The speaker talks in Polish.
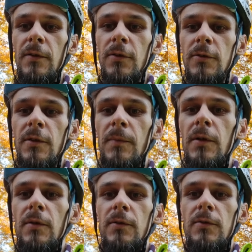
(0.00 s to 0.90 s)
kosztują
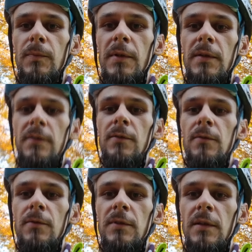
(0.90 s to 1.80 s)
około 115
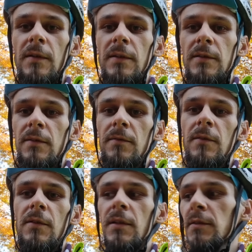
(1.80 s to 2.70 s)
zł, więc no
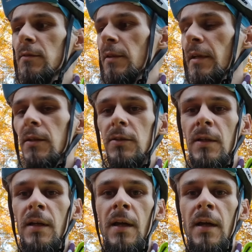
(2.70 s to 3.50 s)
nie jest to jakiś